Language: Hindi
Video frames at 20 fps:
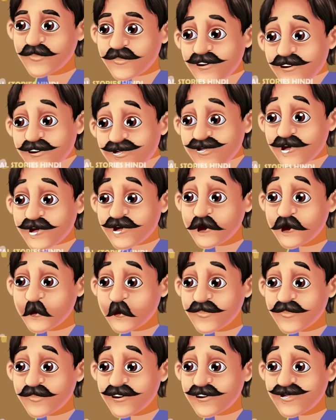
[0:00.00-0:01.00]
कोई
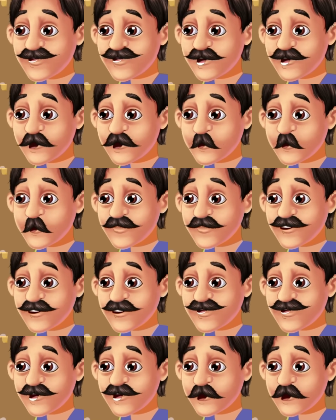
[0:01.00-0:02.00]
पुरानी धोती है
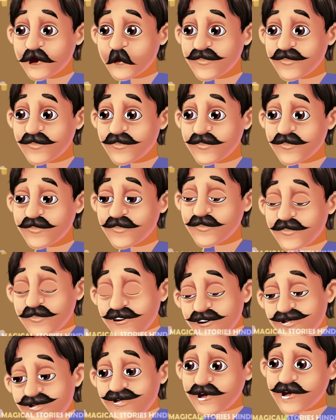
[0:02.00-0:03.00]
तो दे दो
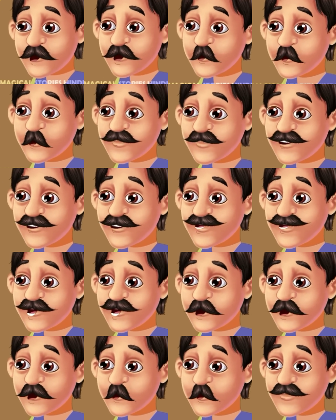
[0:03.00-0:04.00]
बहुत गरीब है
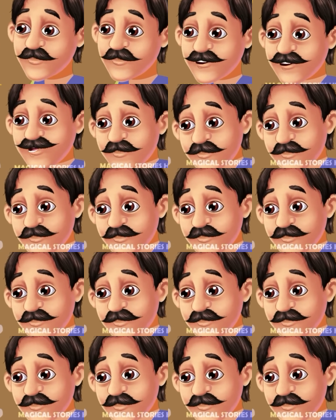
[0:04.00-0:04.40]
वो बुढ़िया